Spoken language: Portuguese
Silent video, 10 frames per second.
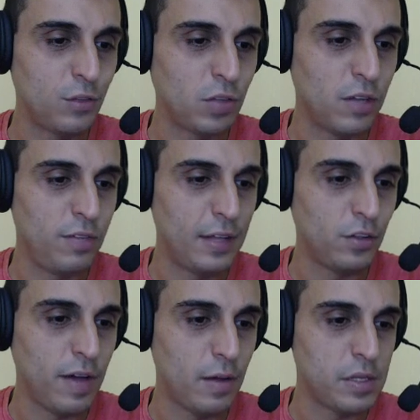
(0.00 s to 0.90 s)
inscrever,
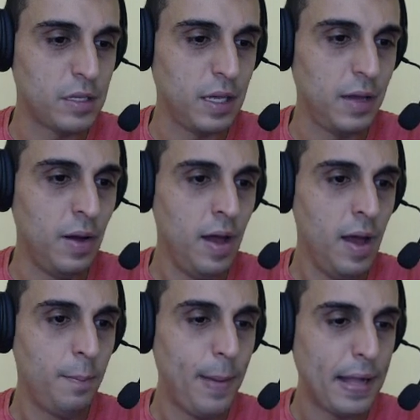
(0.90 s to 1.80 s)
ativar o sininho,
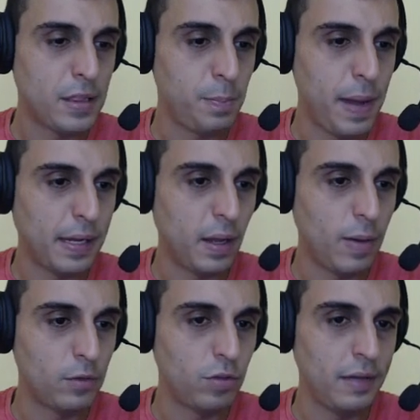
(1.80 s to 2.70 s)
participar aqui
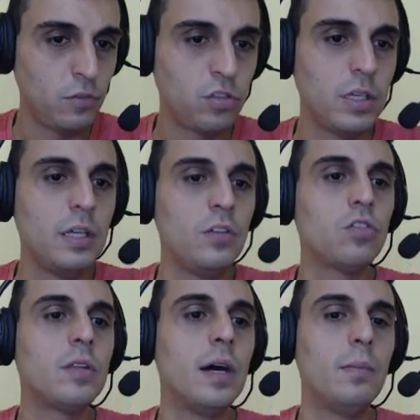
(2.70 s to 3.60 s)
com a gente.
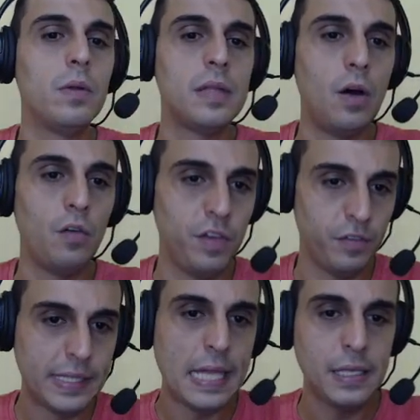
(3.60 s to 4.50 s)
Estamos ao
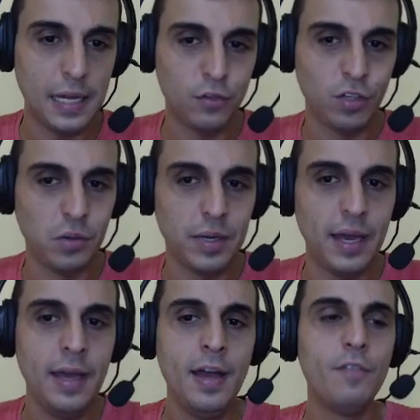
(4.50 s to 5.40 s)
vivo. Tá certinho,
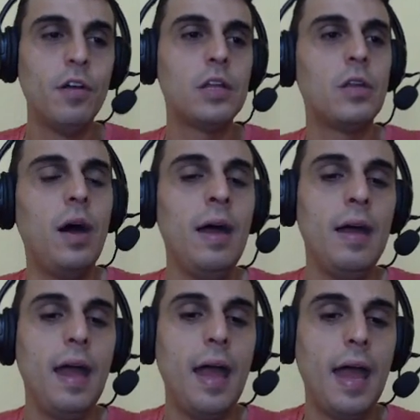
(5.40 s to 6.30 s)
né? Foi só
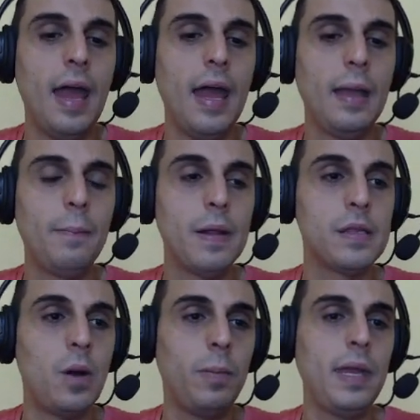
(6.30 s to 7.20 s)
é,
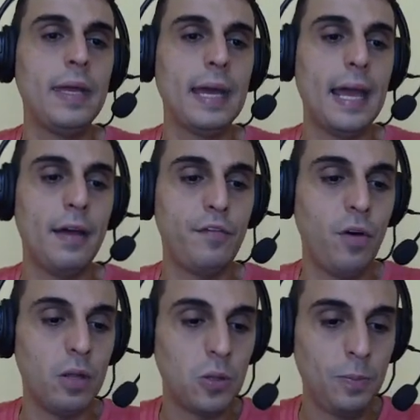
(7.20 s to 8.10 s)
impressão minha naquela
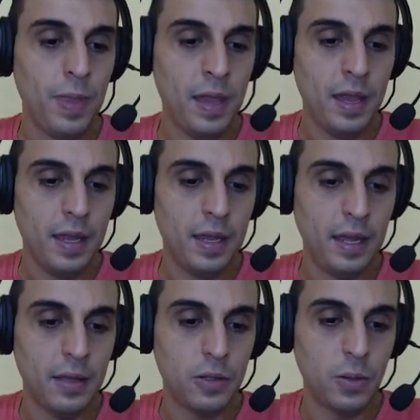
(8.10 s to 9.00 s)
foto
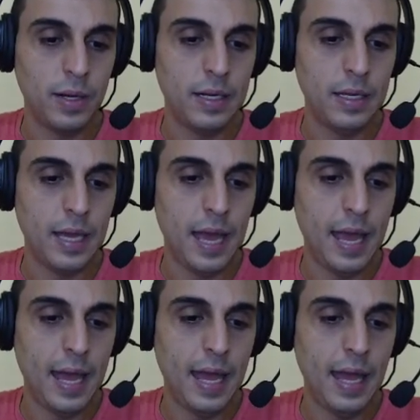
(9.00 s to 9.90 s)
que entrou ali
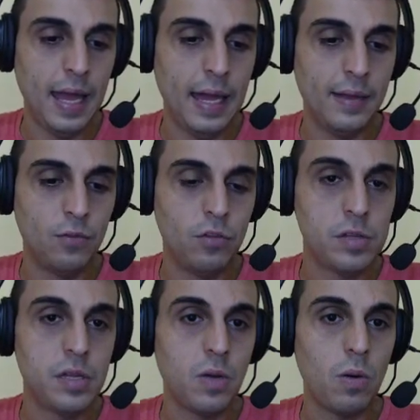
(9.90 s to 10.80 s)
é,
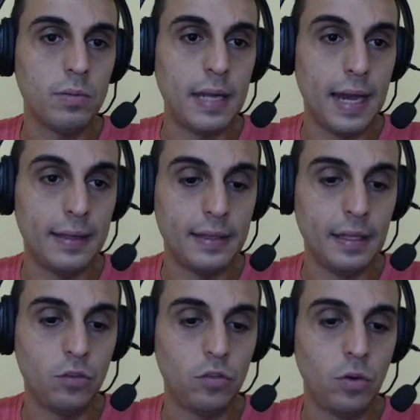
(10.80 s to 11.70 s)
desencontrada.
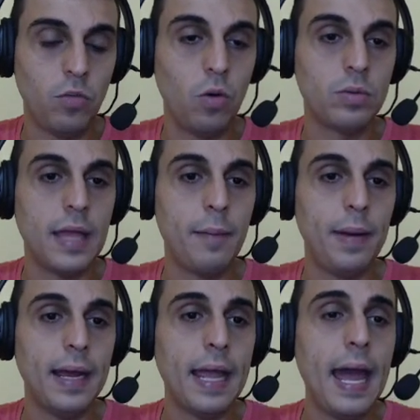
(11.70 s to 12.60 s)
Deixa eu voltar
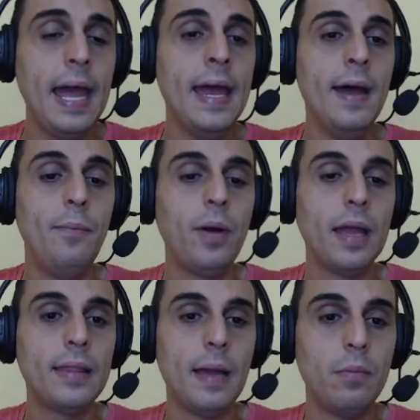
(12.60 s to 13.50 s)
para cá,
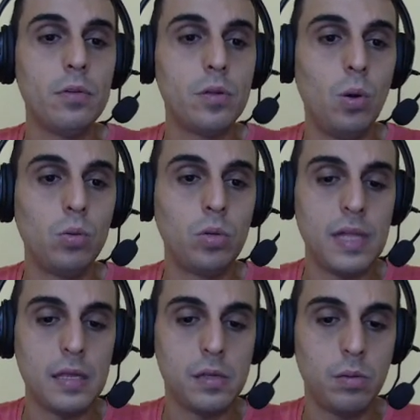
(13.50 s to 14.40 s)
porque temos outros
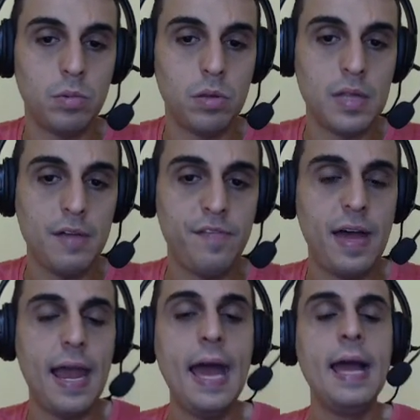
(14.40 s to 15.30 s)
assuntos a
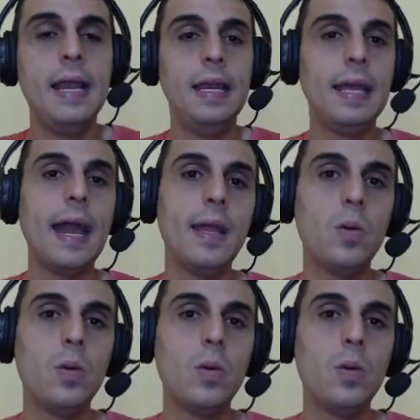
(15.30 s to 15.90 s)
falar. Liga aí